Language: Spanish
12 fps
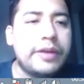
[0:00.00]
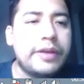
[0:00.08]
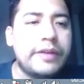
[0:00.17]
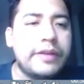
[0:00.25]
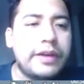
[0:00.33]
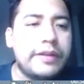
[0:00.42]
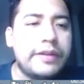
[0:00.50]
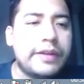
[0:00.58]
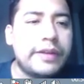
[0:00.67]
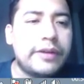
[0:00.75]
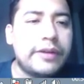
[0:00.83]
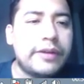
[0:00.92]
es
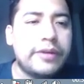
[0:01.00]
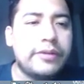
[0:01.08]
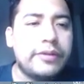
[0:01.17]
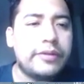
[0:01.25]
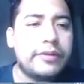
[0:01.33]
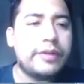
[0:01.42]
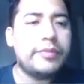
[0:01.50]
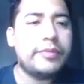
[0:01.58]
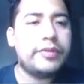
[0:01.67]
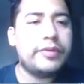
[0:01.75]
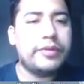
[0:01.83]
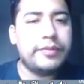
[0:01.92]
enlistar lo que
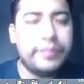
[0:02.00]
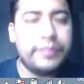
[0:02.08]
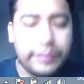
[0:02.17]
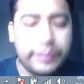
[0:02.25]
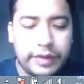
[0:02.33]
conocemos, ¿no?